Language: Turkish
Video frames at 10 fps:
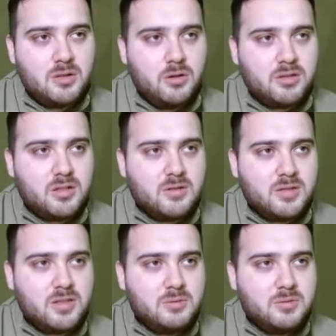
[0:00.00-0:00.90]
ön
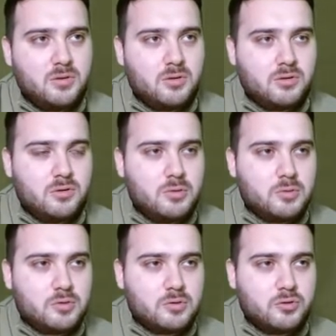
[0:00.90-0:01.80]
tarafta kimse yok görüyor
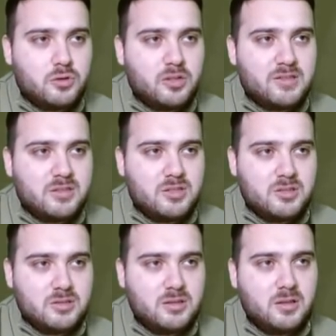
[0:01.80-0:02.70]
musunuz? Çok az
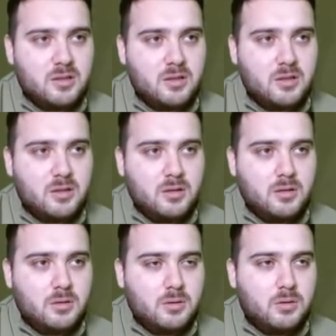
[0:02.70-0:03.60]
kişiyiz.
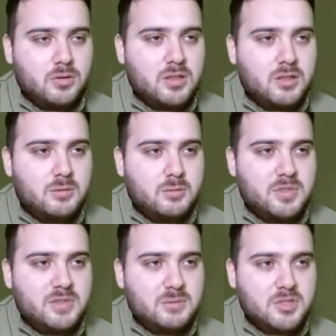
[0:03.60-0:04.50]
O da
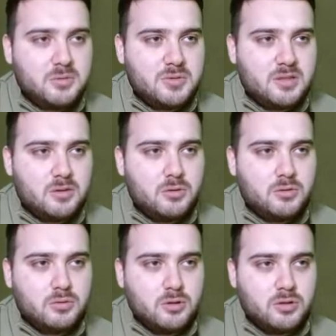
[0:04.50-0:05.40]
bizim açımızdan
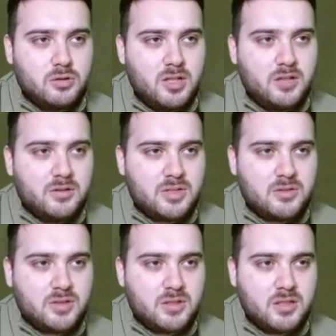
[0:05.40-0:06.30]
kötü oluyor. Şöyle yavaş
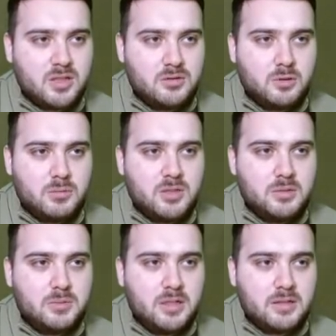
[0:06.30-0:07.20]
yavaş hani
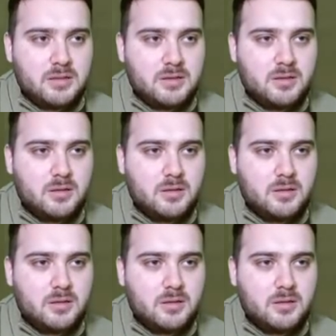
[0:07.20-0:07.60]
toplayalım milleti.